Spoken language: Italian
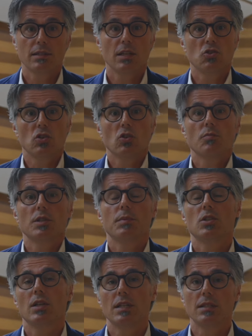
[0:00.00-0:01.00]
sia agendo come
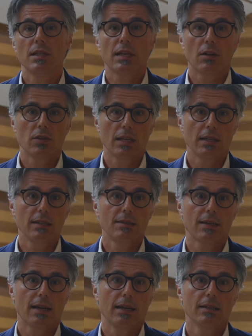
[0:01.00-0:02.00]
specialisti in grado di
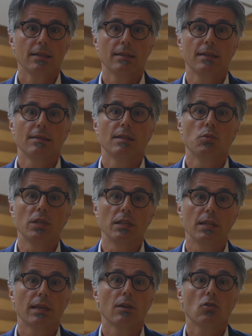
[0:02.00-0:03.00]
analizzare le tendenze
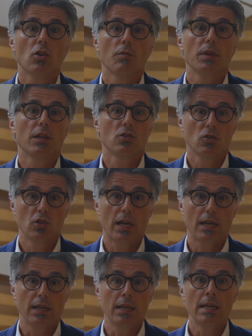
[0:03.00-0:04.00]
politiche, economiche e
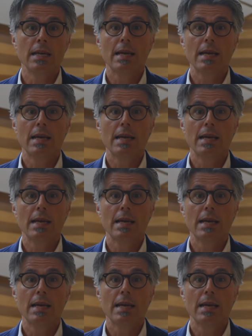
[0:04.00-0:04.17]
sociali